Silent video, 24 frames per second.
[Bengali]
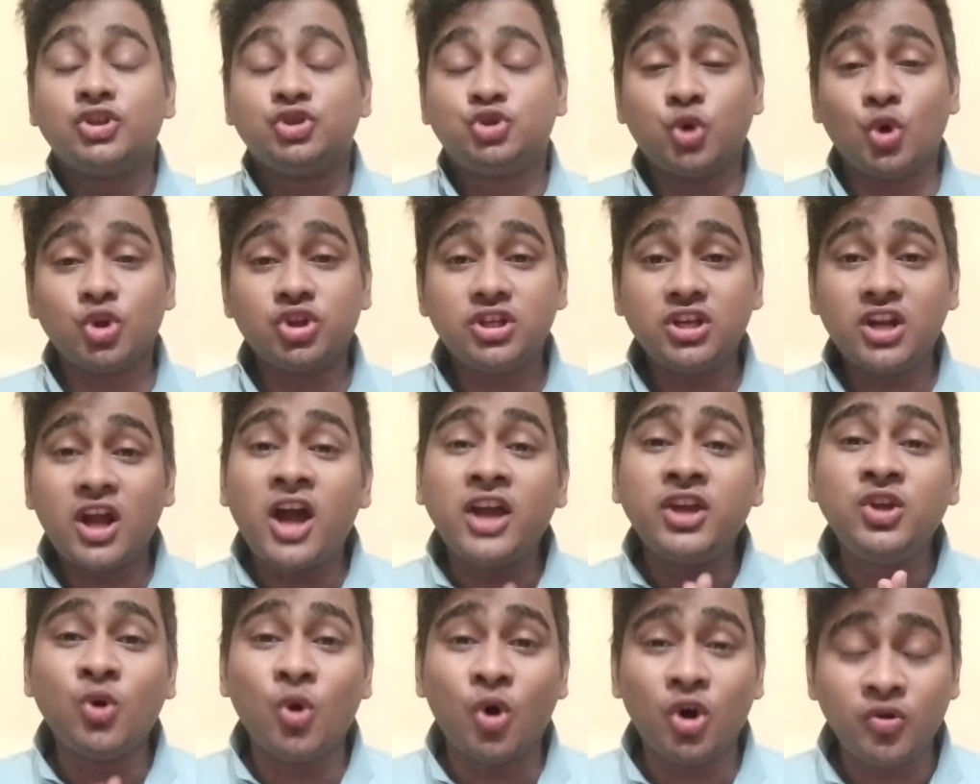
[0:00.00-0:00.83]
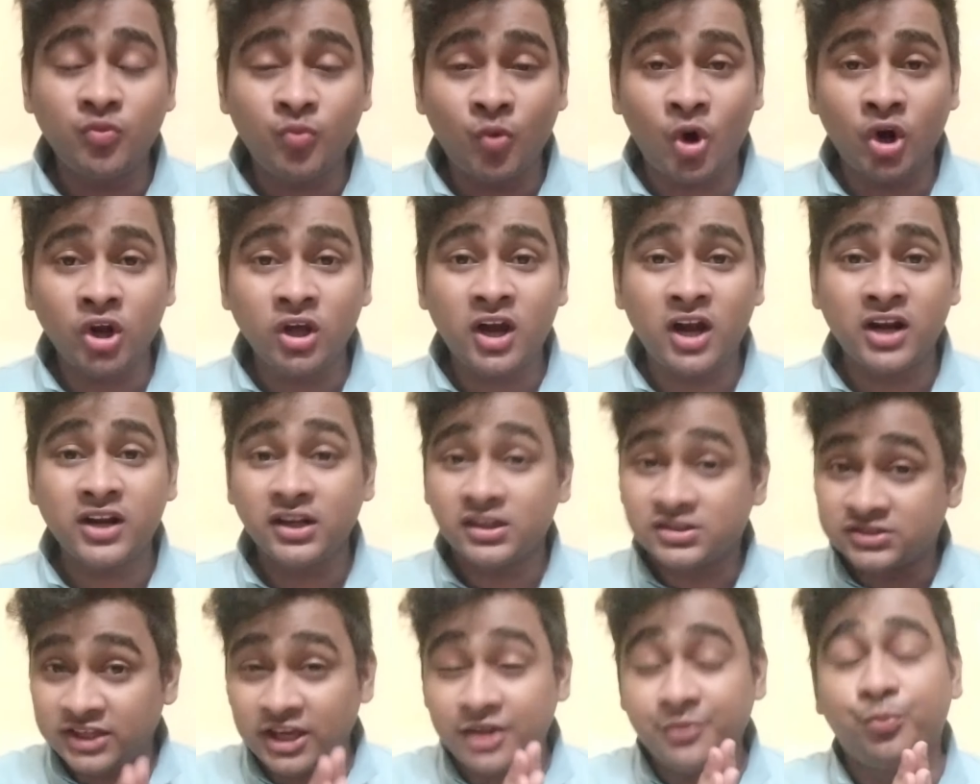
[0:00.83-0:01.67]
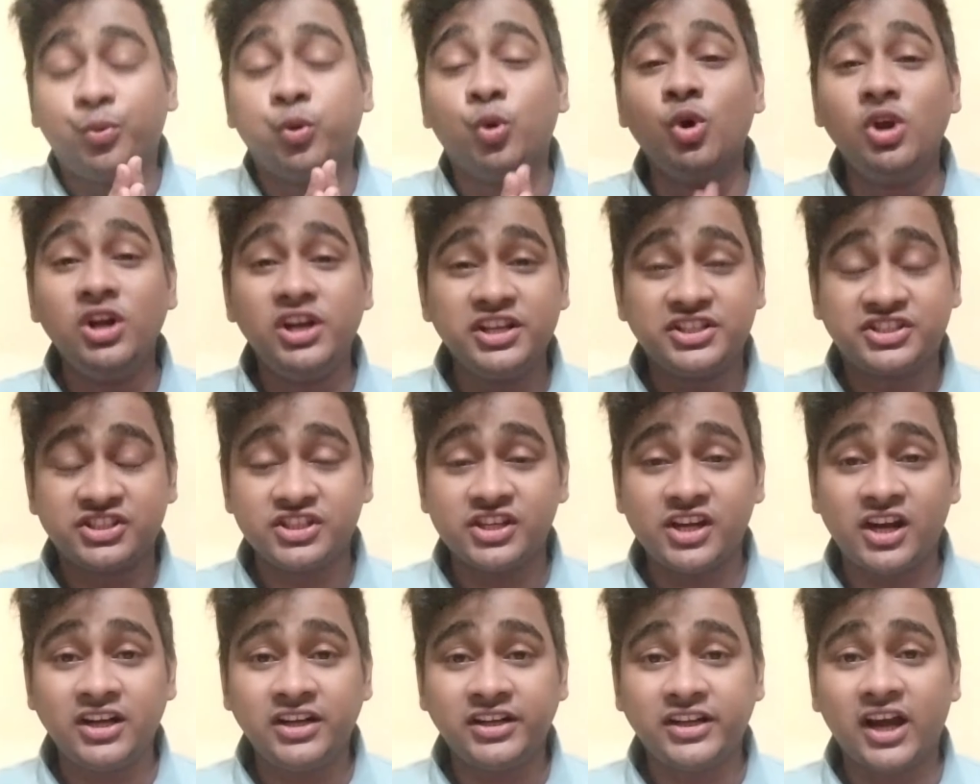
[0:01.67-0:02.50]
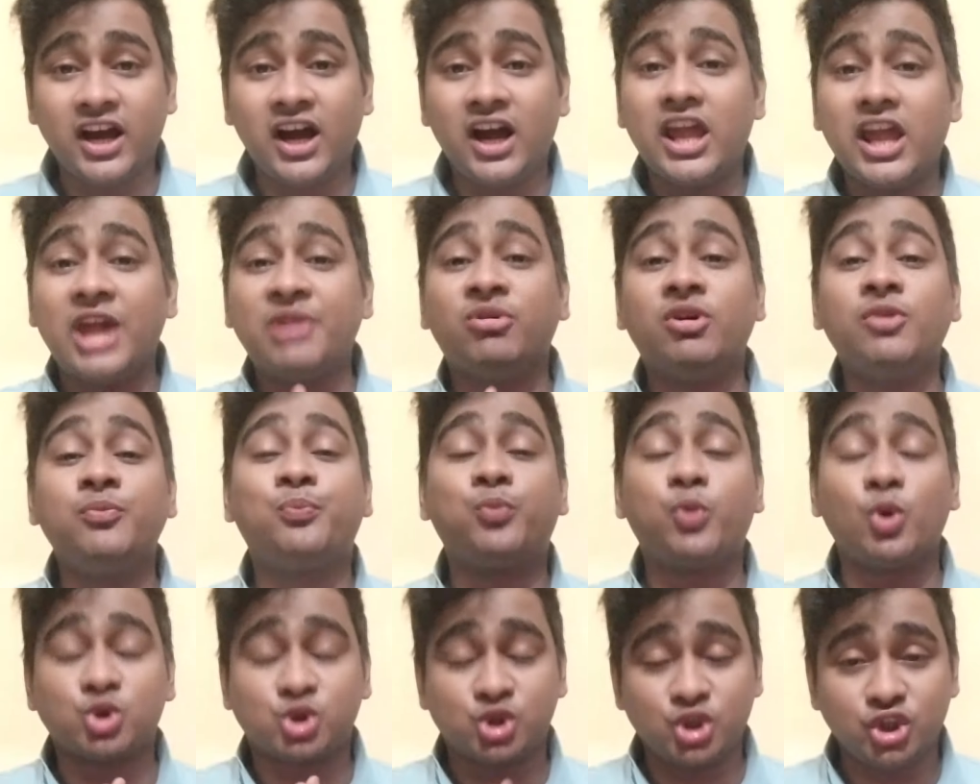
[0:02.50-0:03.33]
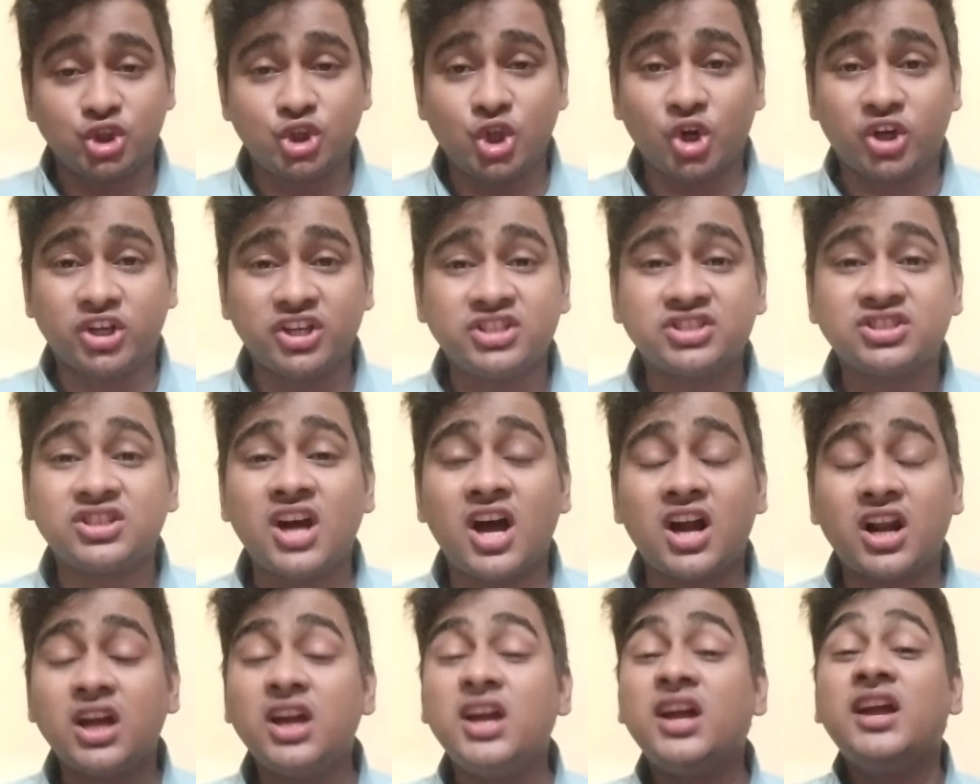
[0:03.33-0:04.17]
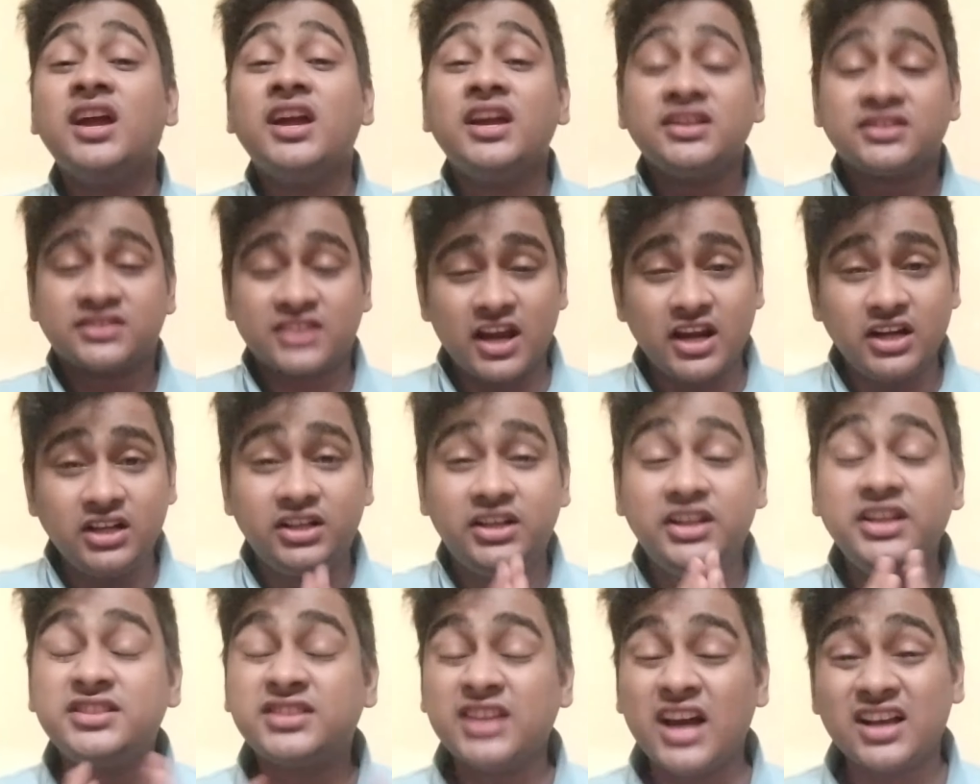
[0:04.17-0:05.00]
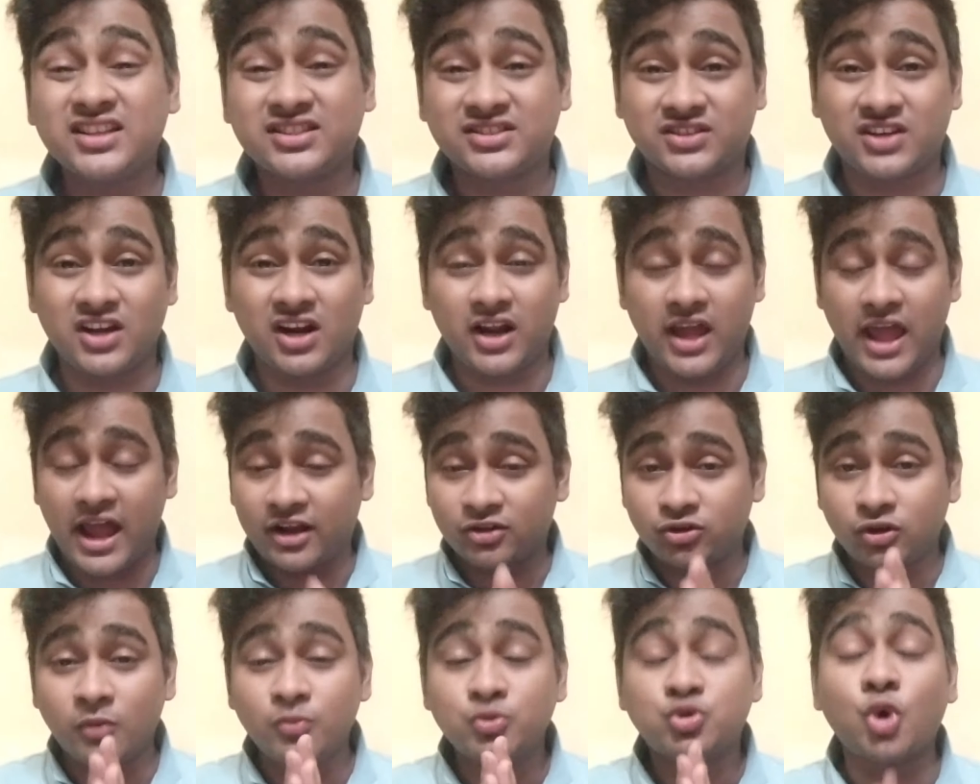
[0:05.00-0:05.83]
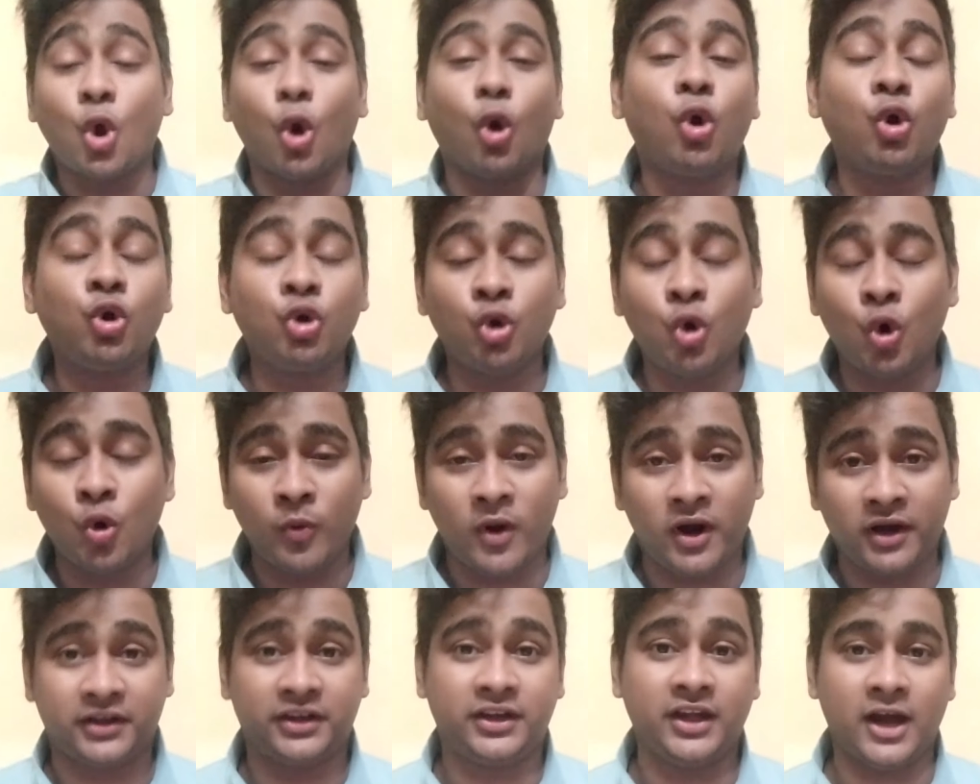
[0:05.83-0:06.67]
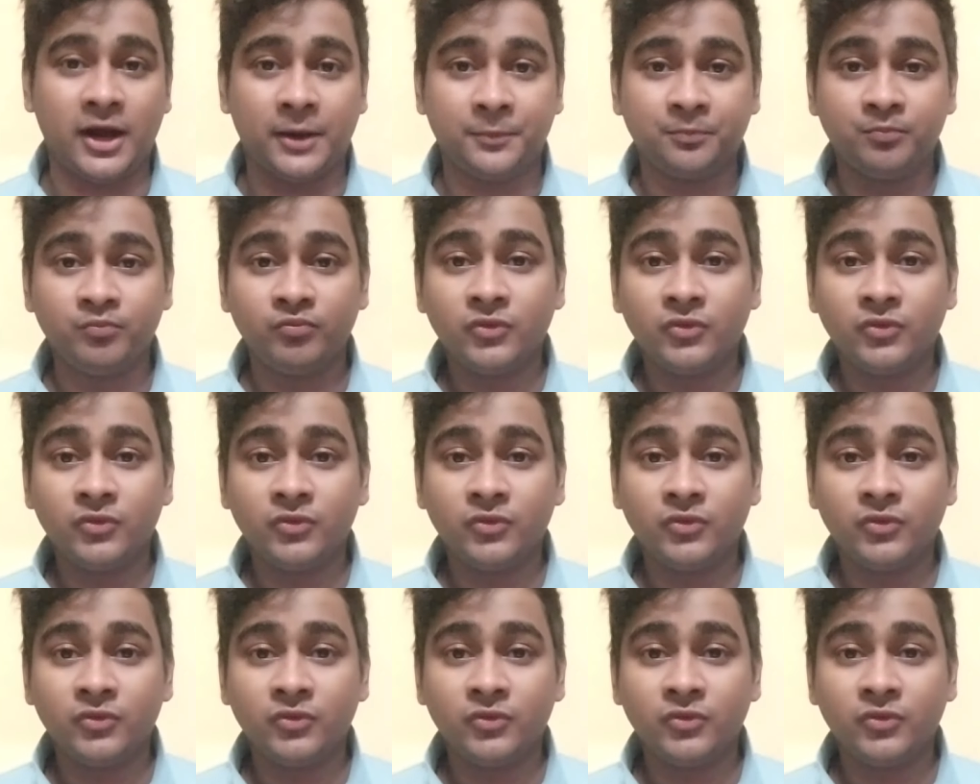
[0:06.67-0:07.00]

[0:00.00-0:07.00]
যদি না ইয়ন মর্গানের সেই ভুল ডিসিশনটা এবং প্রসিদ্ধ কৃষ্ণার সেই ডিজাস্টার একদম জঘন্য ওভারটা